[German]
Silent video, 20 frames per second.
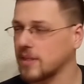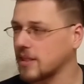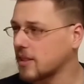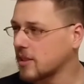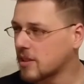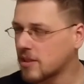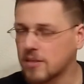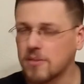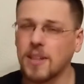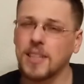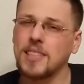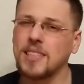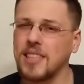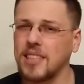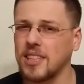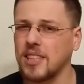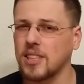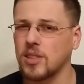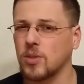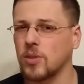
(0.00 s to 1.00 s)
Das weiß
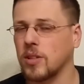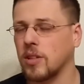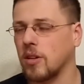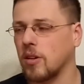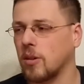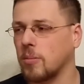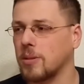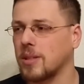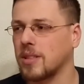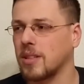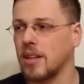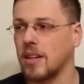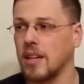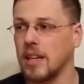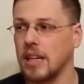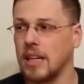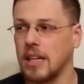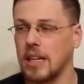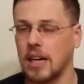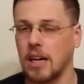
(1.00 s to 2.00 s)
ich nicht so genau, ob ich da
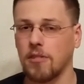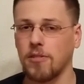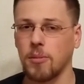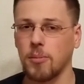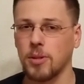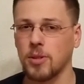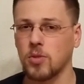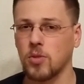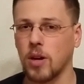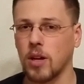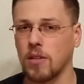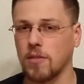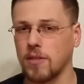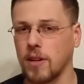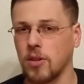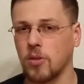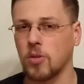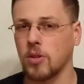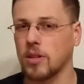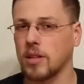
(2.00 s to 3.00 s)
einfach mal so
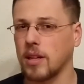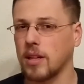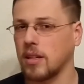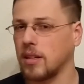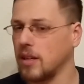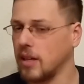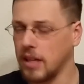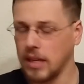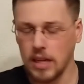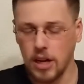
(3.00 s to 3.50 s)
anfange oder dann